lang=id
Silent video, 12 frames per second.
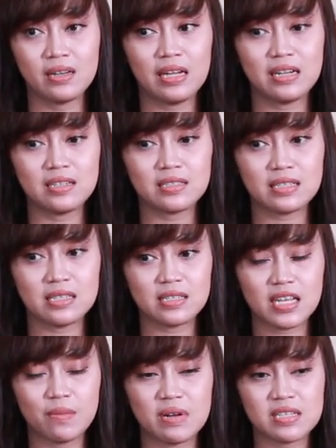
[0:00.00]
Dan si
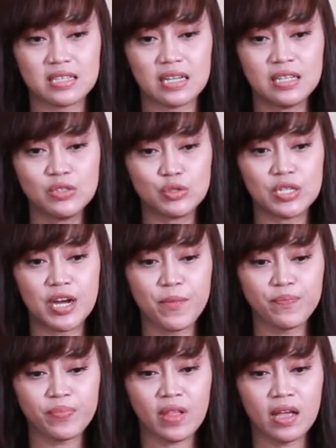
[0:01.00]
sahabat saya tadi
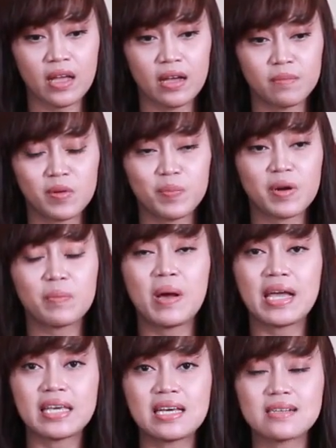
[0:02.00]
sudah
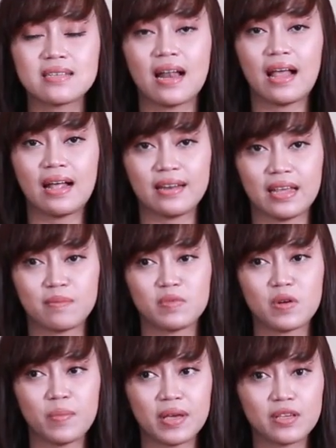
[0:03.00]
memperbaiki kesalahannya,
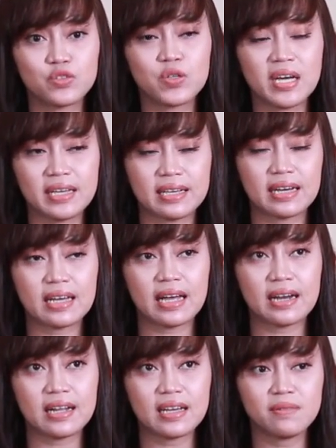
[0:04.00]
memperbaiki juga ya,
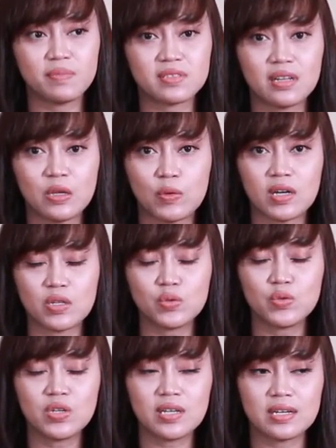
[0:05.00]
karena kan perselingkuhan
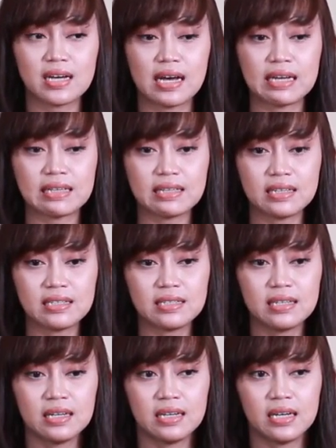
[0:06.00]
itu nggak
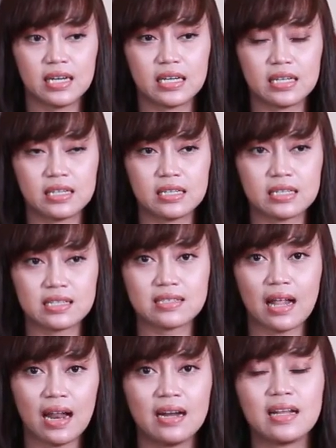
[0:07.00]
hanya uh,
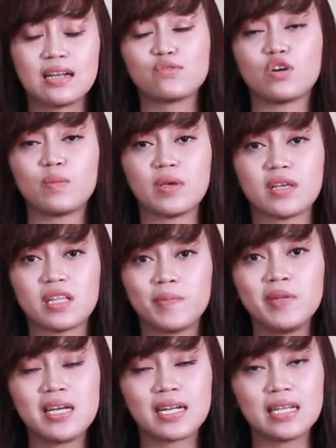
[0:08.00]
kesalahan dari suaminya,
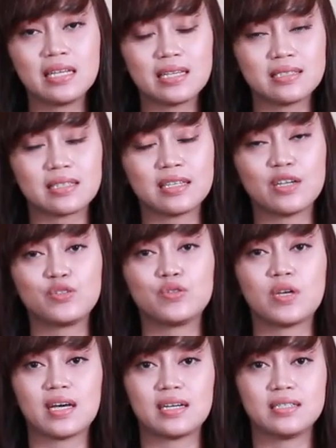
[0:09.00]
tapi dari istrinya
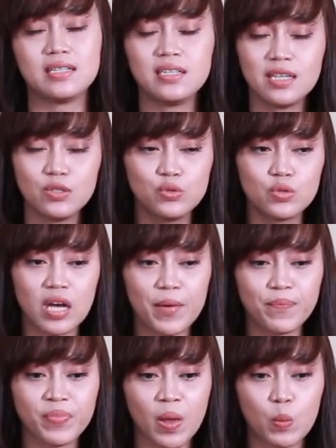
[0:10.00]
juga. Jadi dia juga
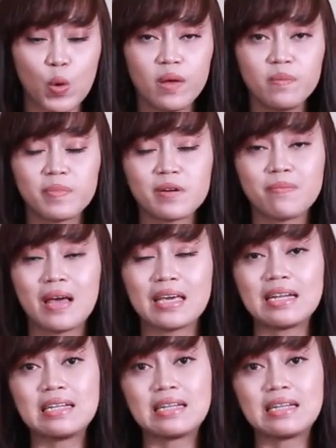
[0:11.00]
mulai memperbaiki